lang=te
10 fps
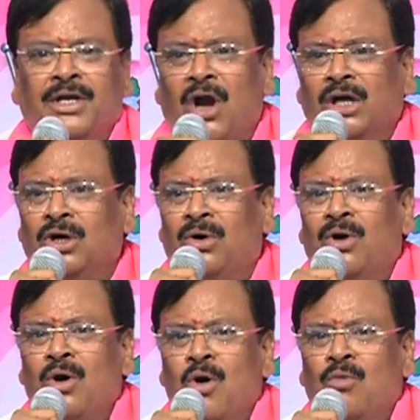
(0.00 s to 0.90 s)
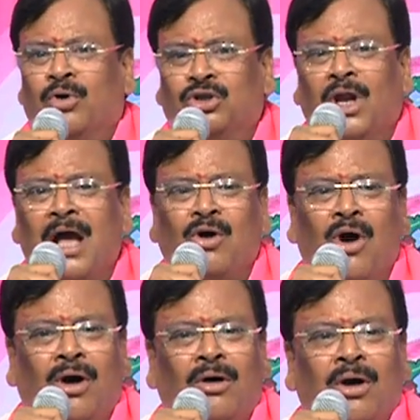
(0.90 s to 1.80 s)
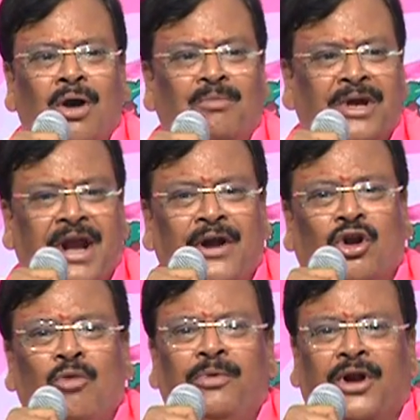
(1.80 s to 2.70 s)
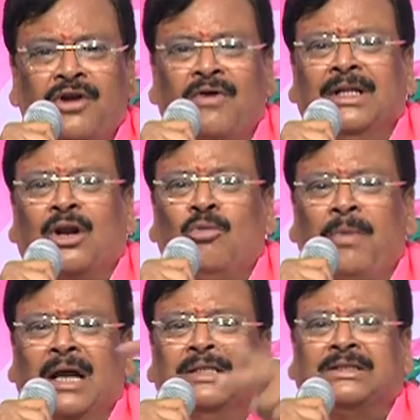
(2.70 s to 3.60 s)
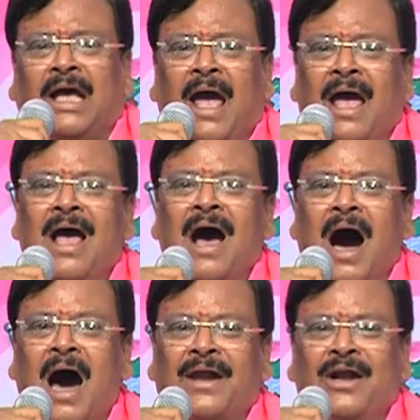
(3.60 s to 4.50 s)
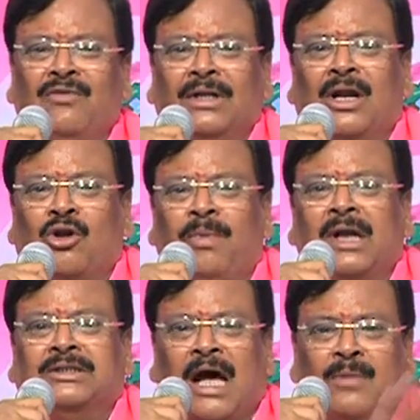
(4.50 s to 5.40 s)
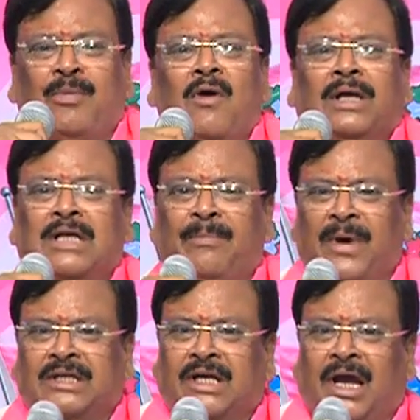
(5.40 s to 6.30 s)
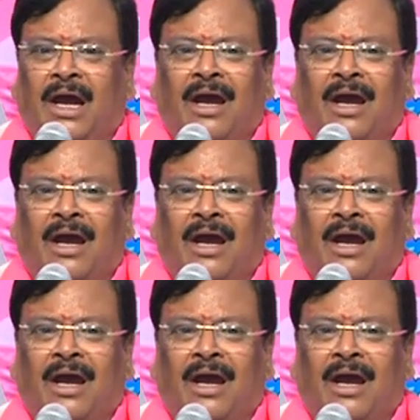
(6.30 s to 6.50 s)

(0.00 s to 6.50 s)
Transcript: ఈరోజు వృద్ధులకు మీరు రెండు రూ రెండు వందల రూపాయలు ఇస్తే ఆ రెండు వందల రూపాయలు సరిపోవని చెప్పేసి